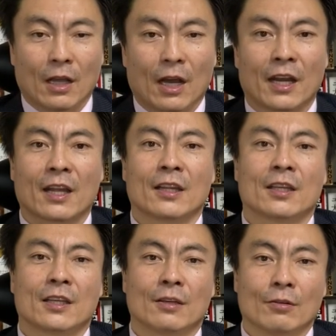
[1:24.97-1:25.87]
あれが
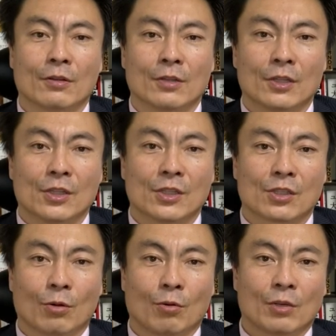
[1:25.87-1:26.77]
できる。
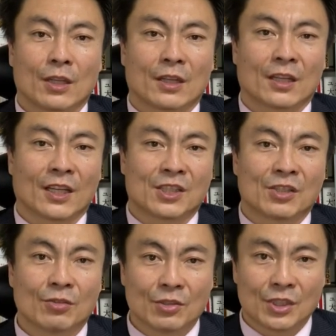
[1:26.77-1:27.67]
そういった
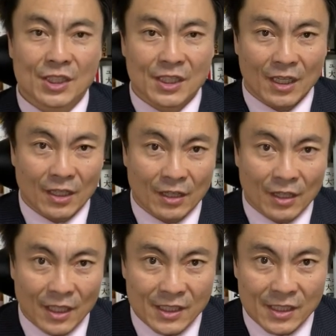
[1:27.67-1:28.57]
充実感、
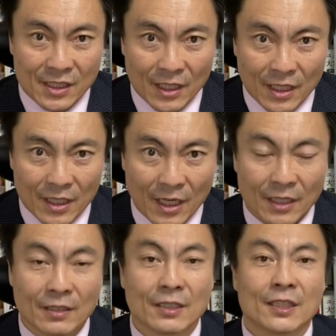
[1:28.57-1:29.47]
達成
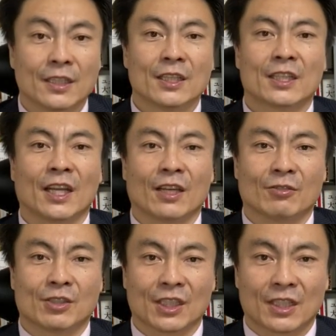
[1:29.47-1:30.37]
感、生きてい
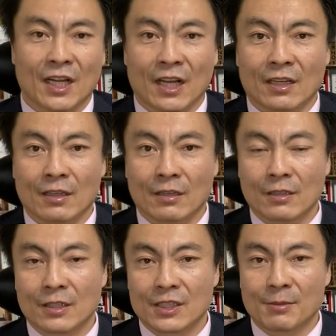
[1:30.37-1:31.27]
る実感、
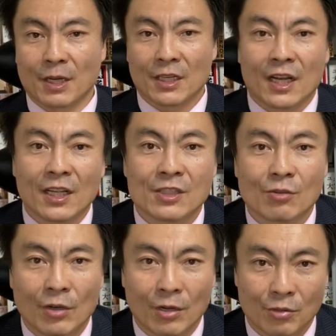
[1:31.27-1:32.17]
つまり感
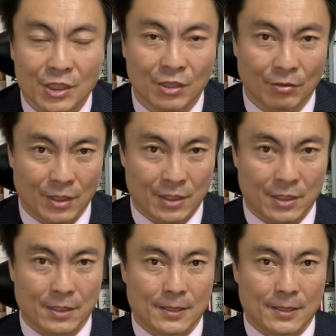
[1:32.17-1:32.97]
情が欲しいのです。